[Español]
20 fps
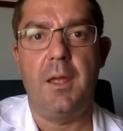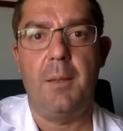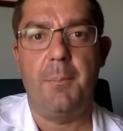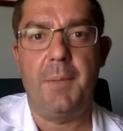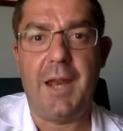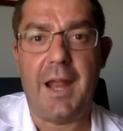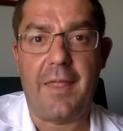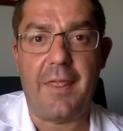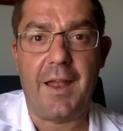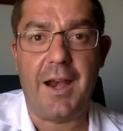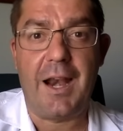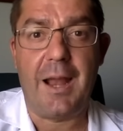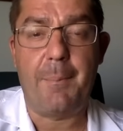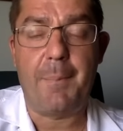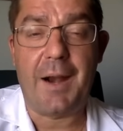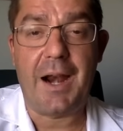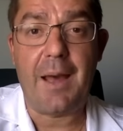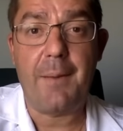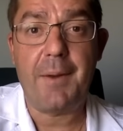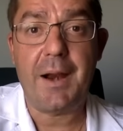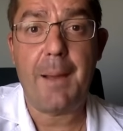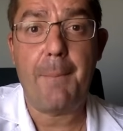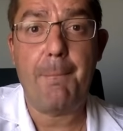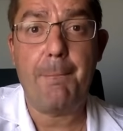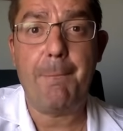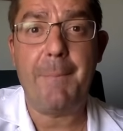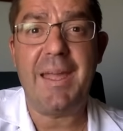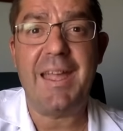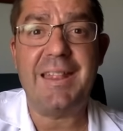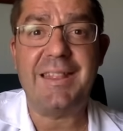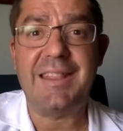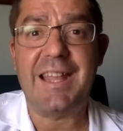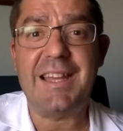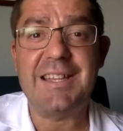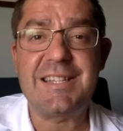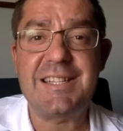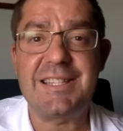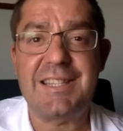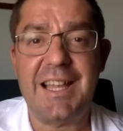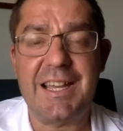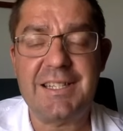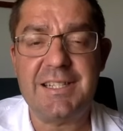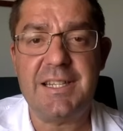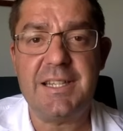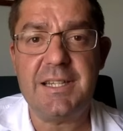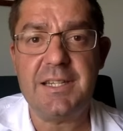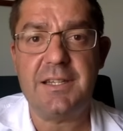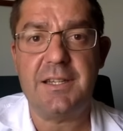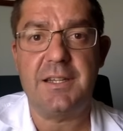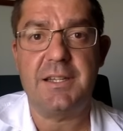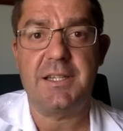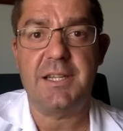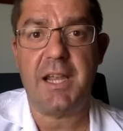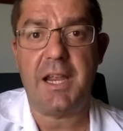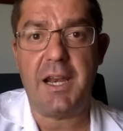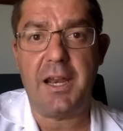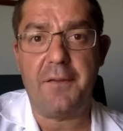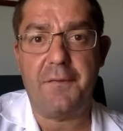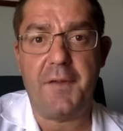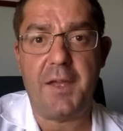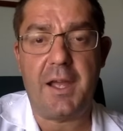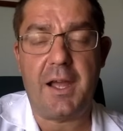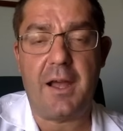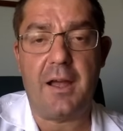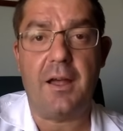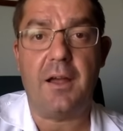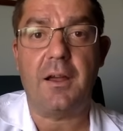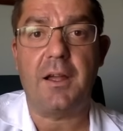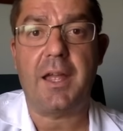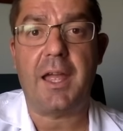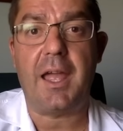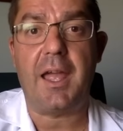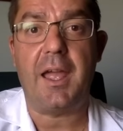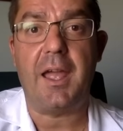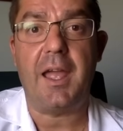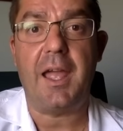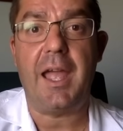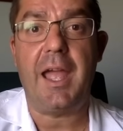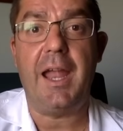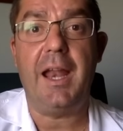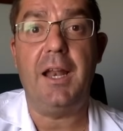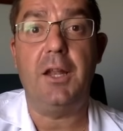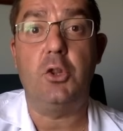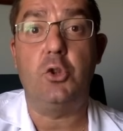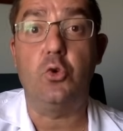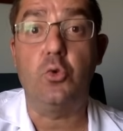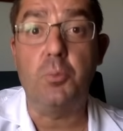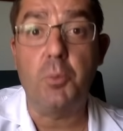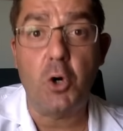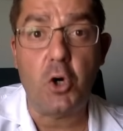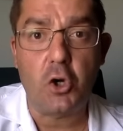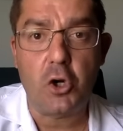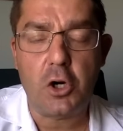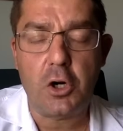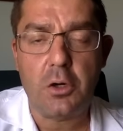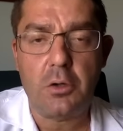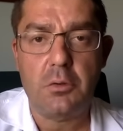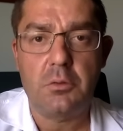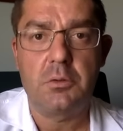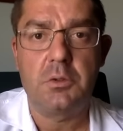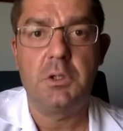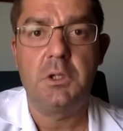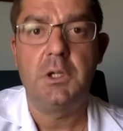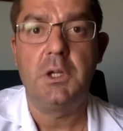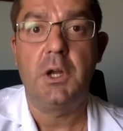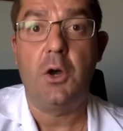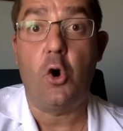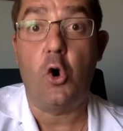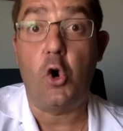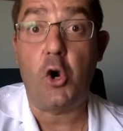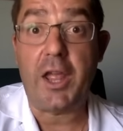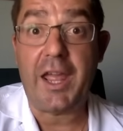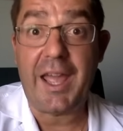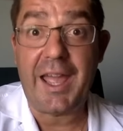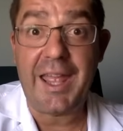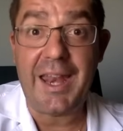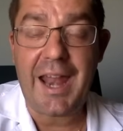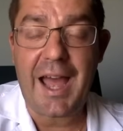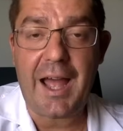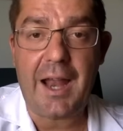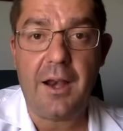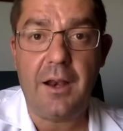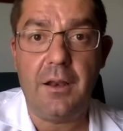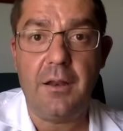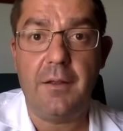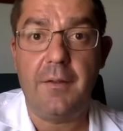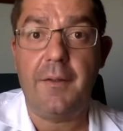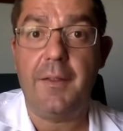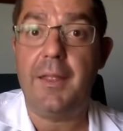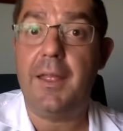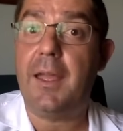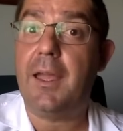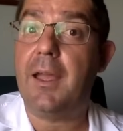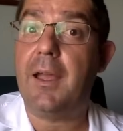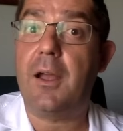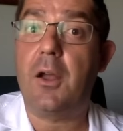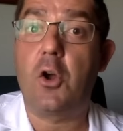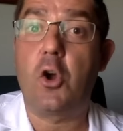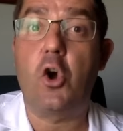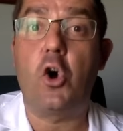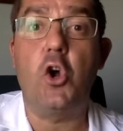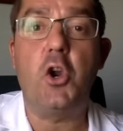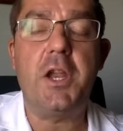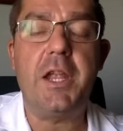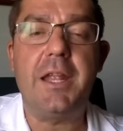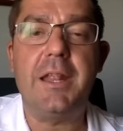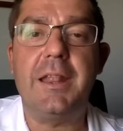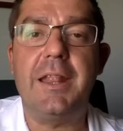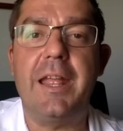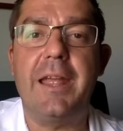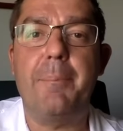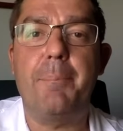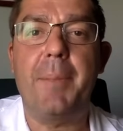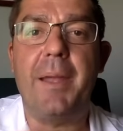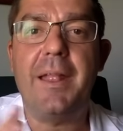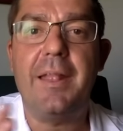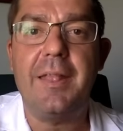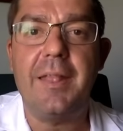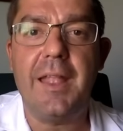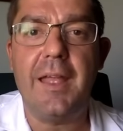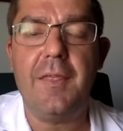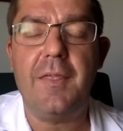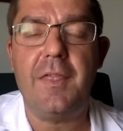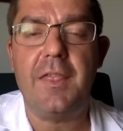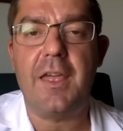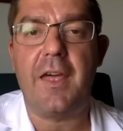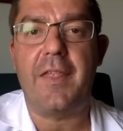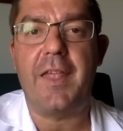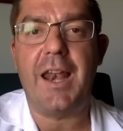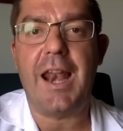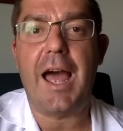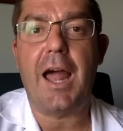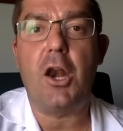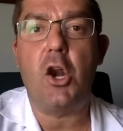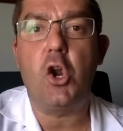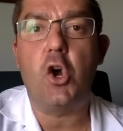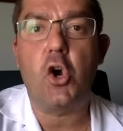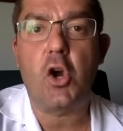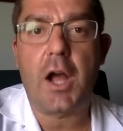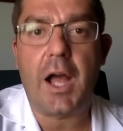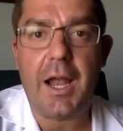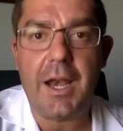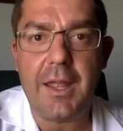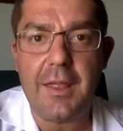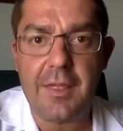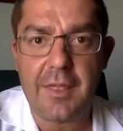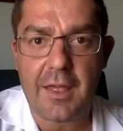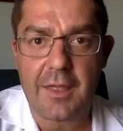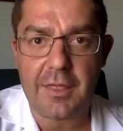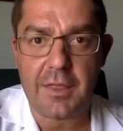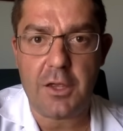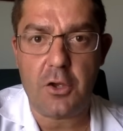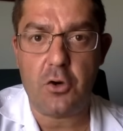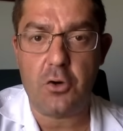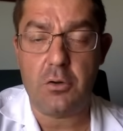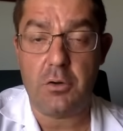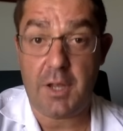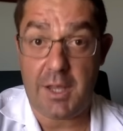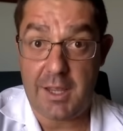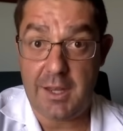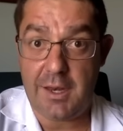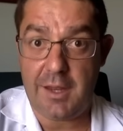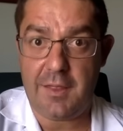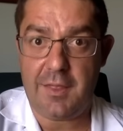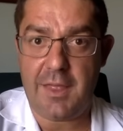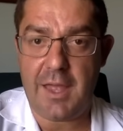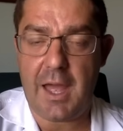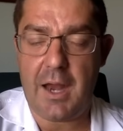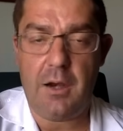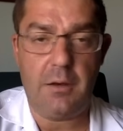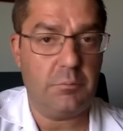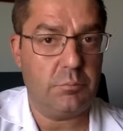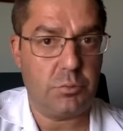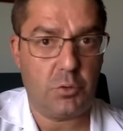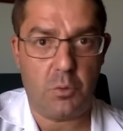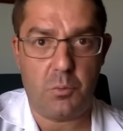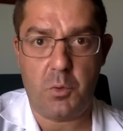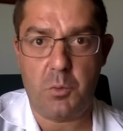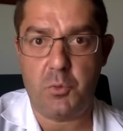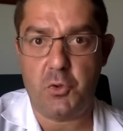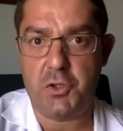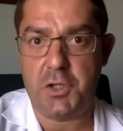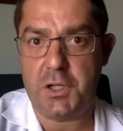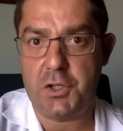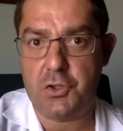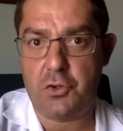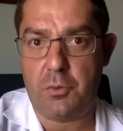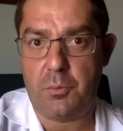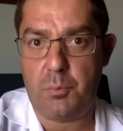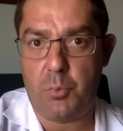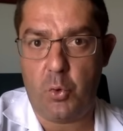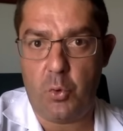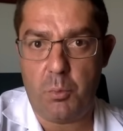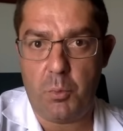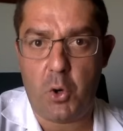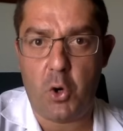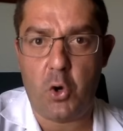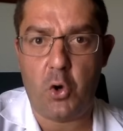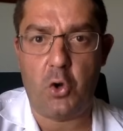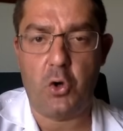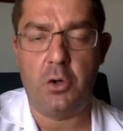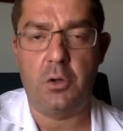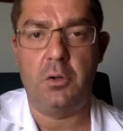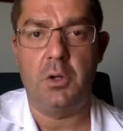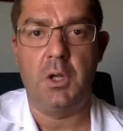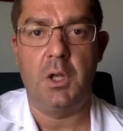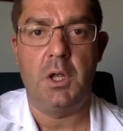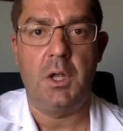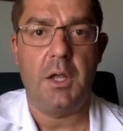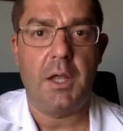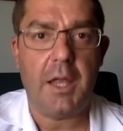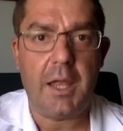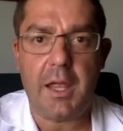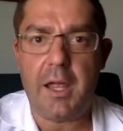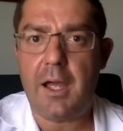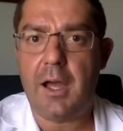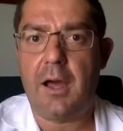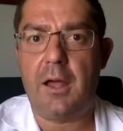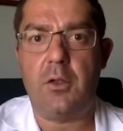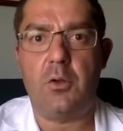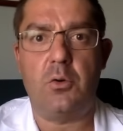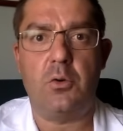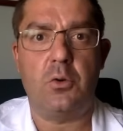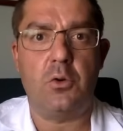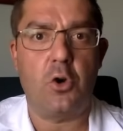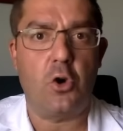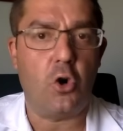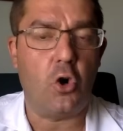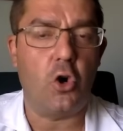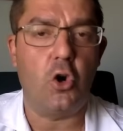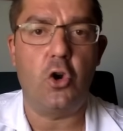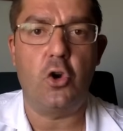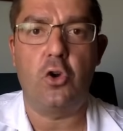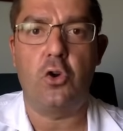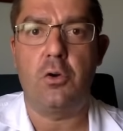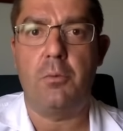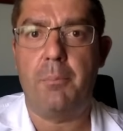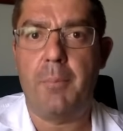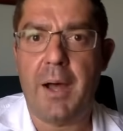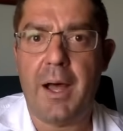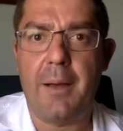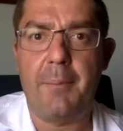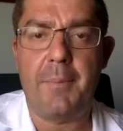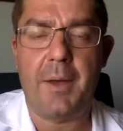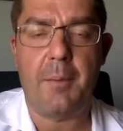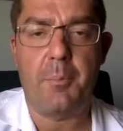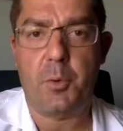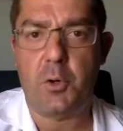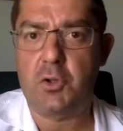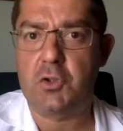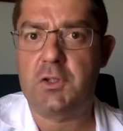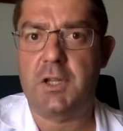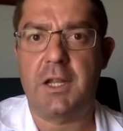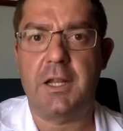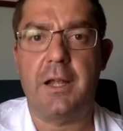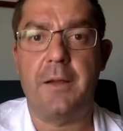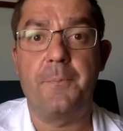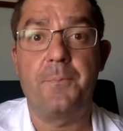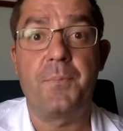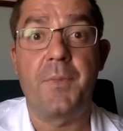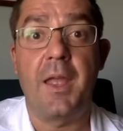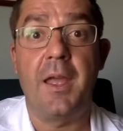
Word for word: Mirad, la palabra metástasis significa que el tumor original, con independencia de la localización inicial, como hemos dicho, pulmón, hígado, colon, mama, próstata,